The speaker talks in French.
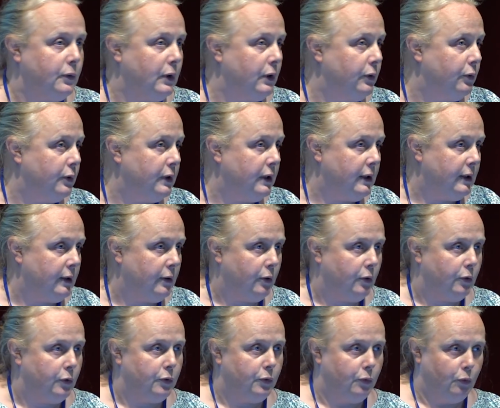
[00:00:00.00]
vont être donnés
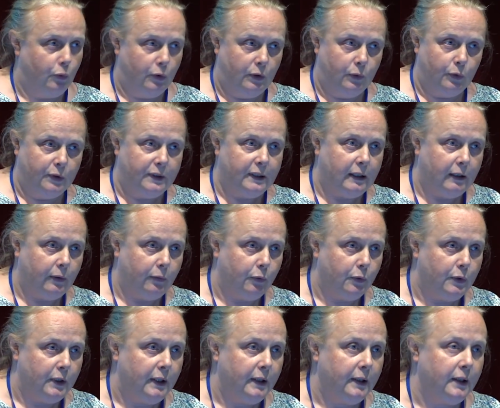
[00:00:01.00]
euh, au niveau
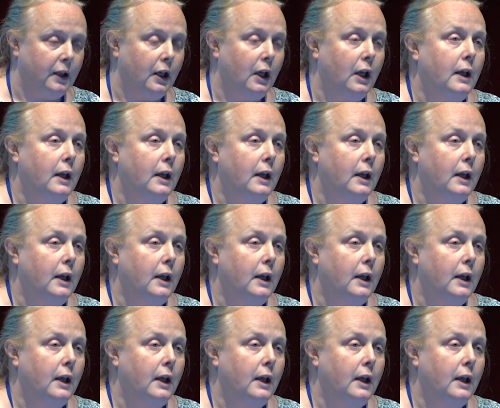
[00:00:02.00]
téléphonique.